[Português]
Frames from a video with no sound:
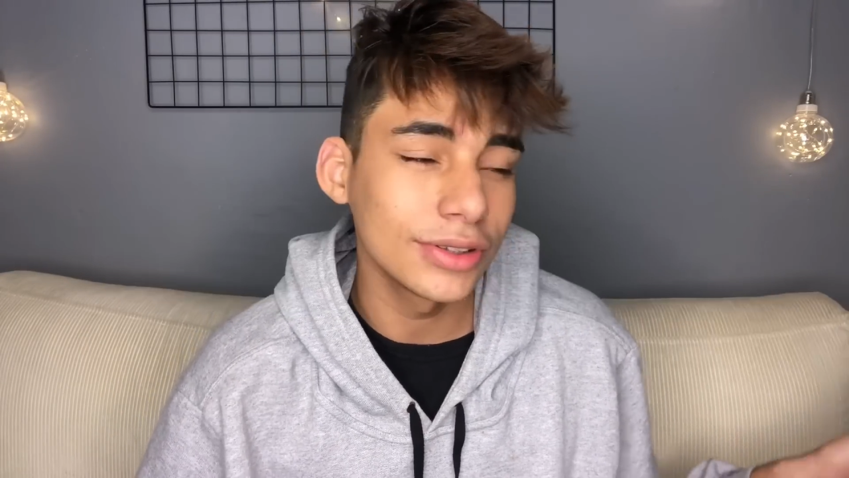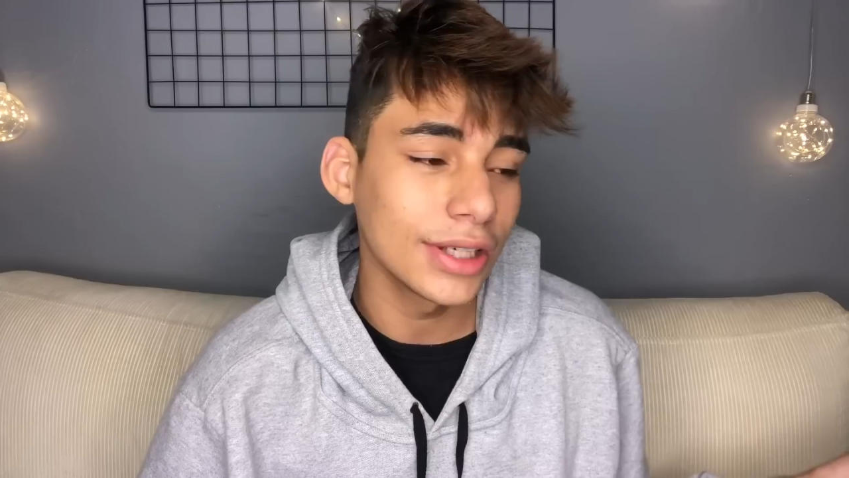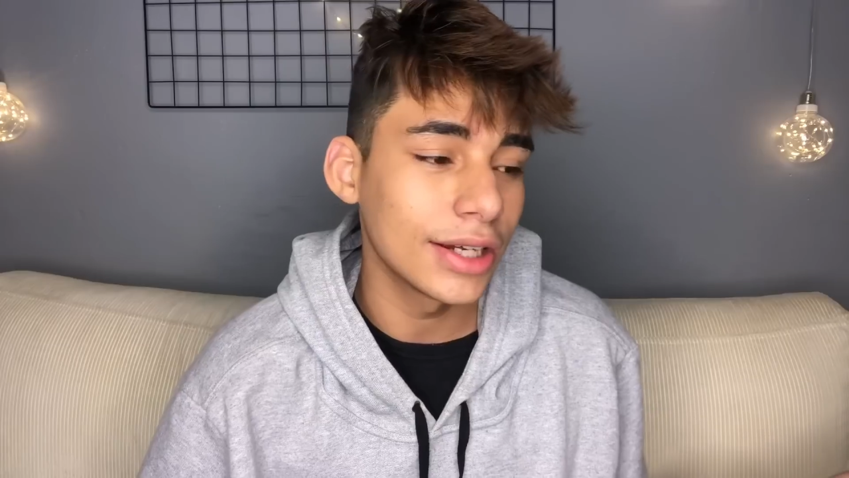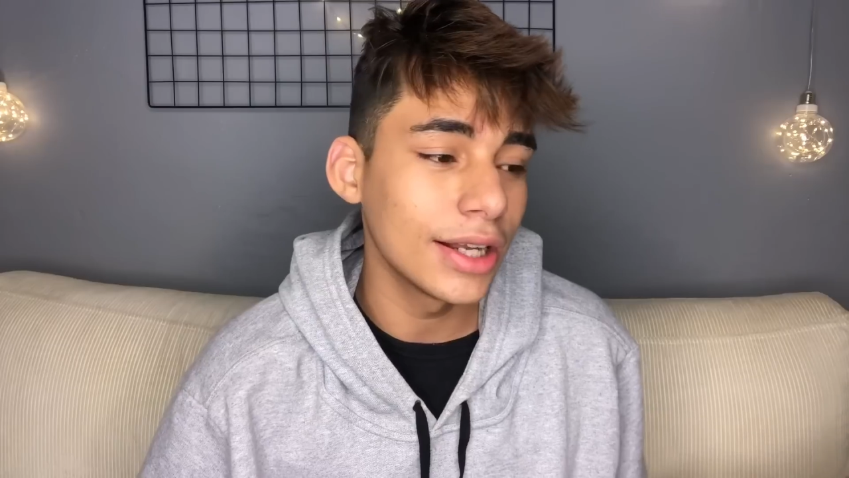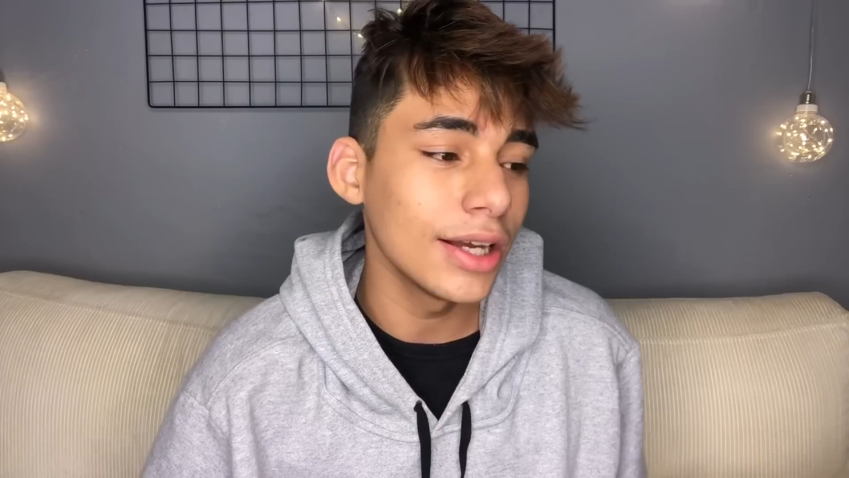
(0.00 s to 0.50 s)
no
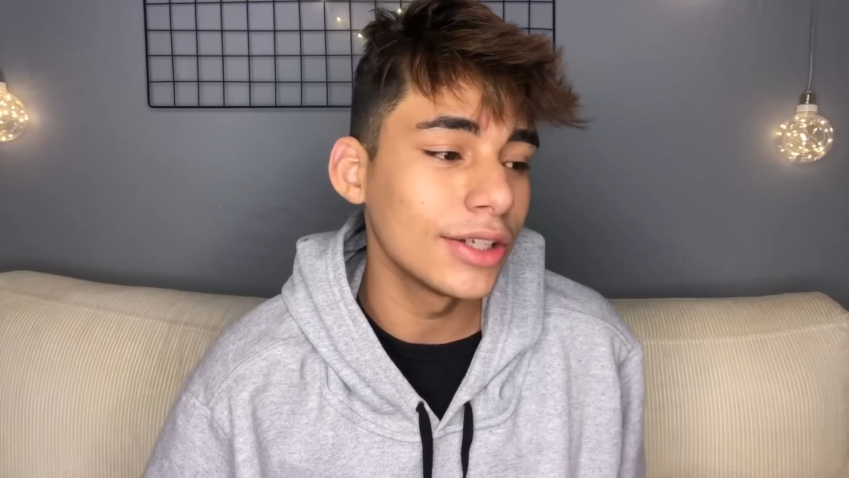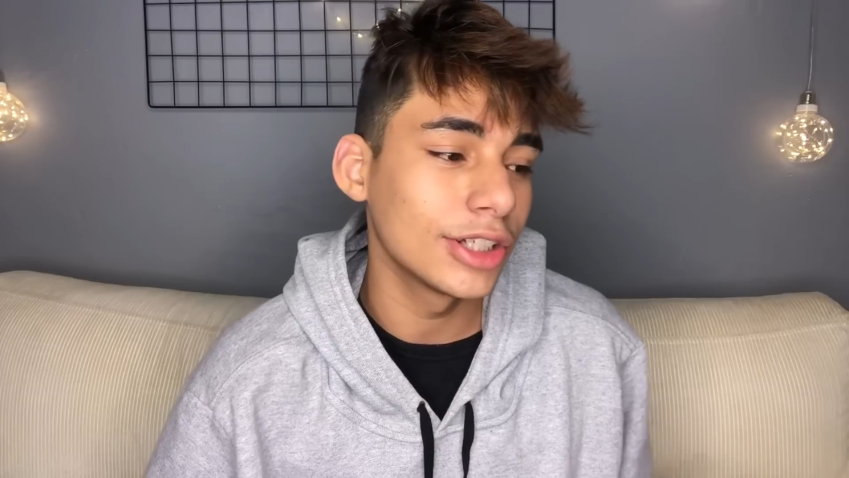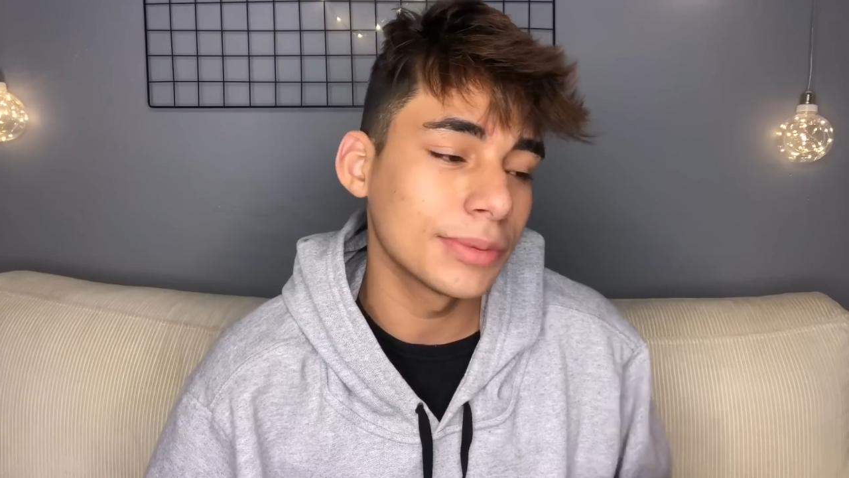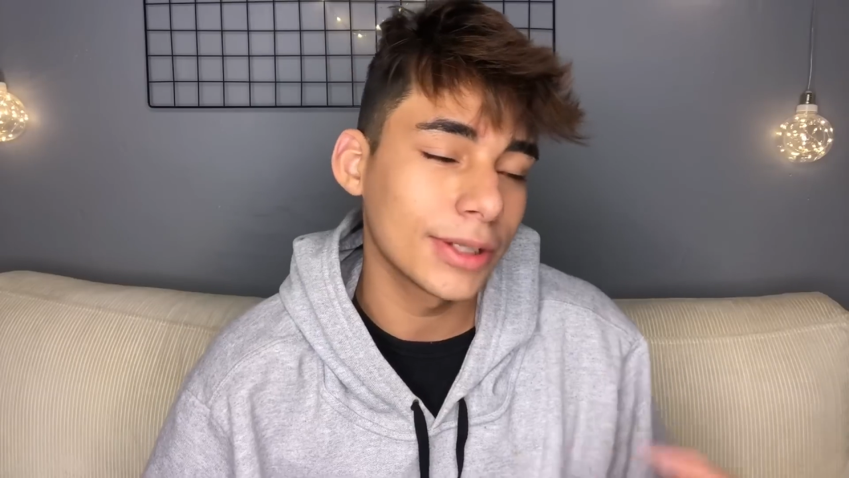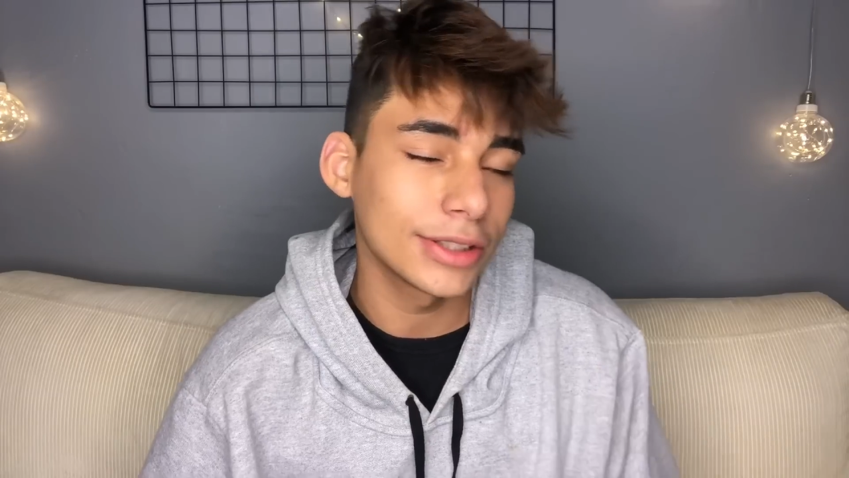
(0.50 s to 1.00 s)
Instagram,
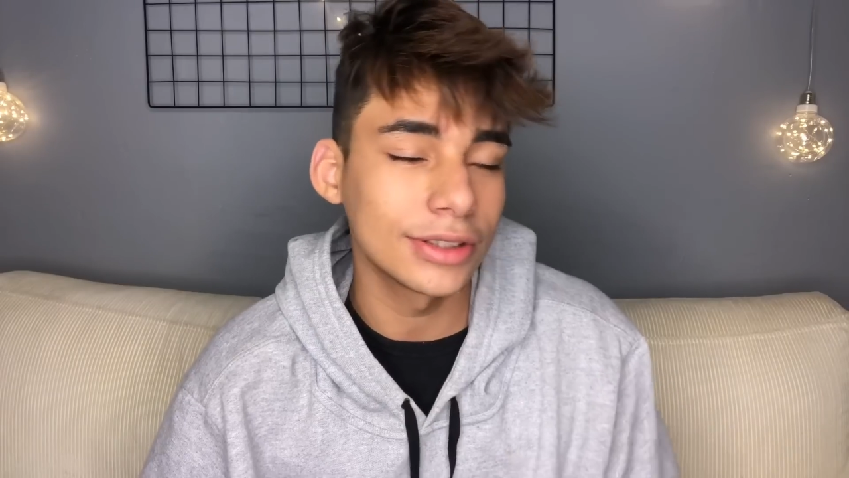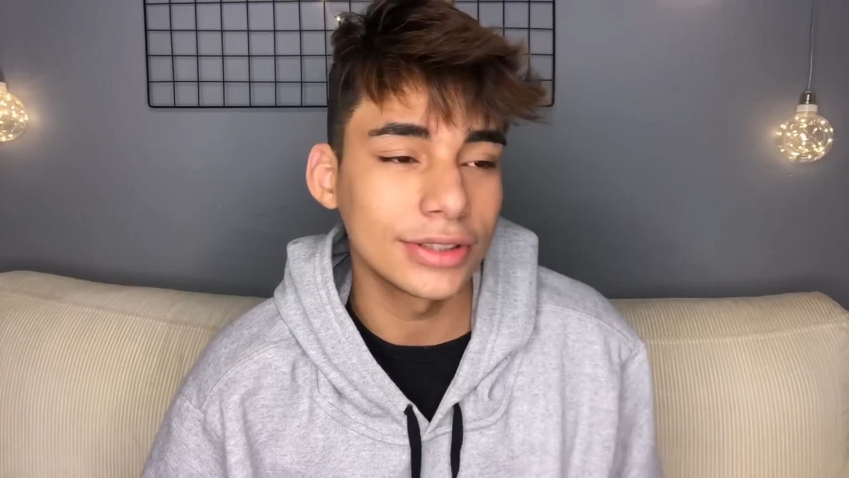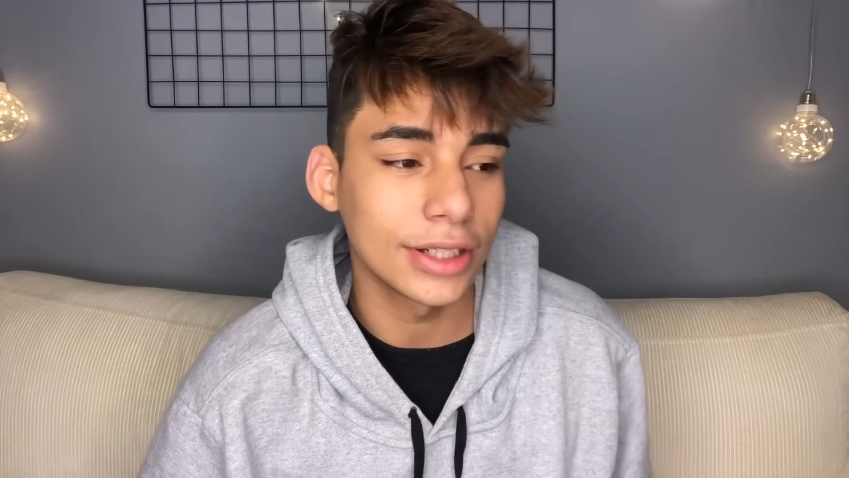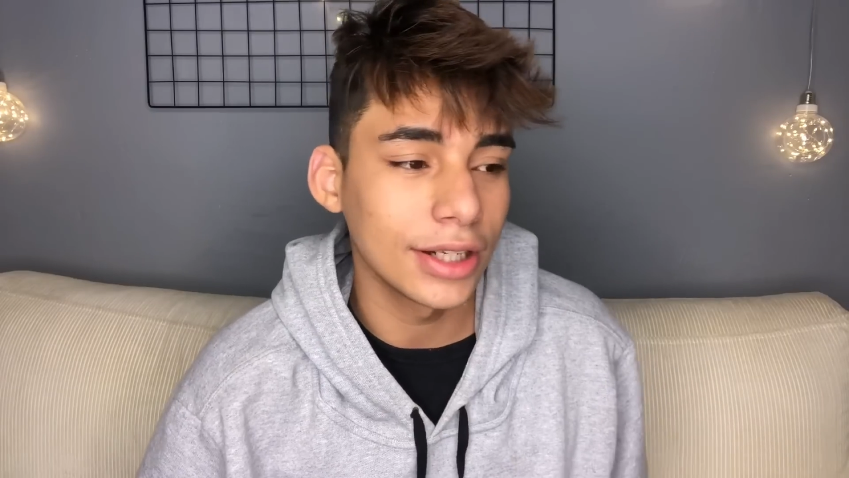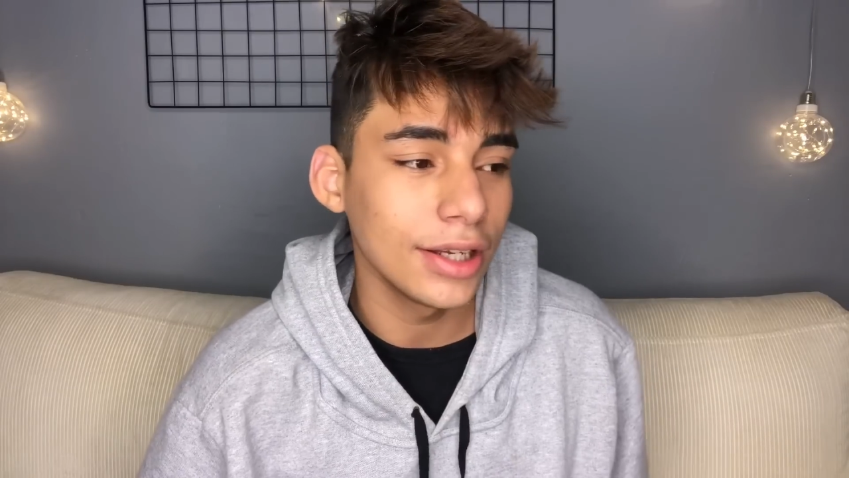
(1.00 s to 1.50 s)
dicas para crescer no
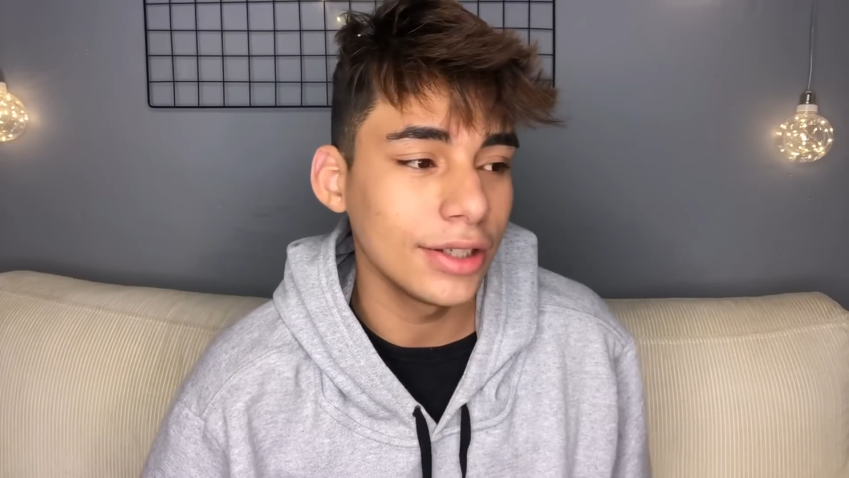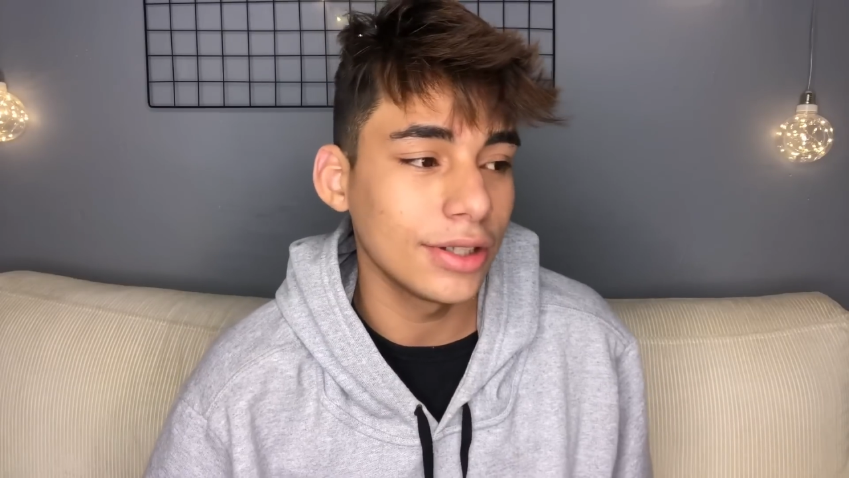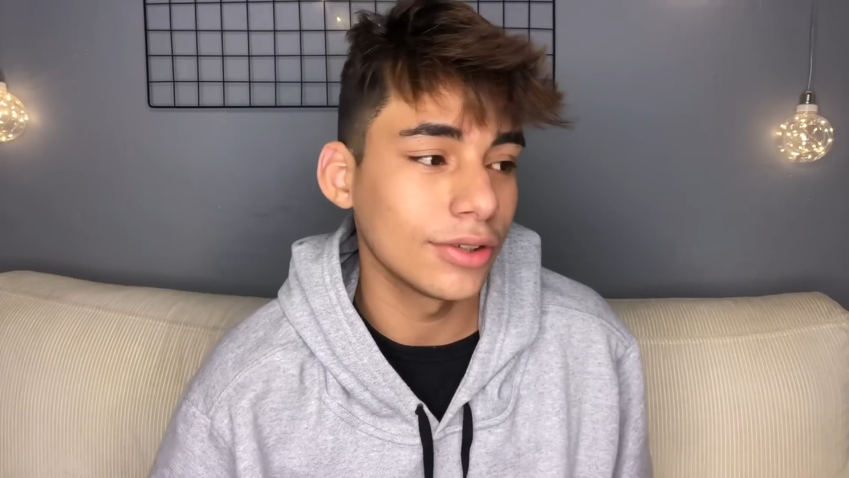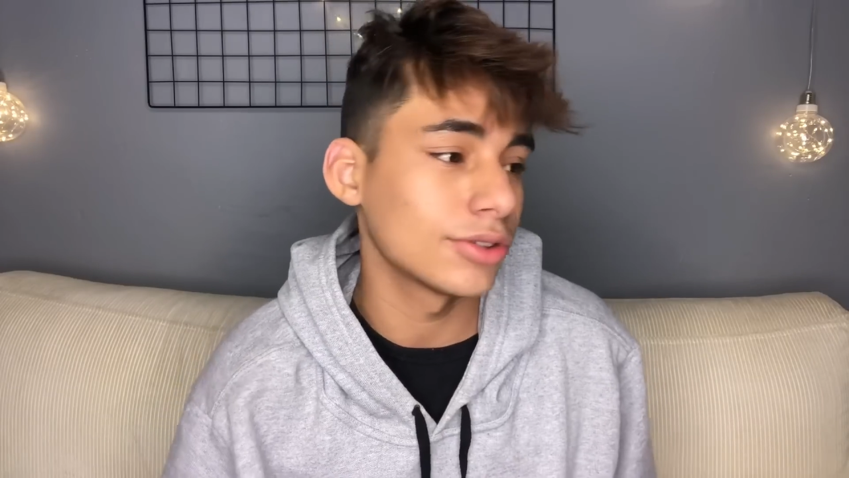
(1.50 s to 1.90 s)
Instagram e tal,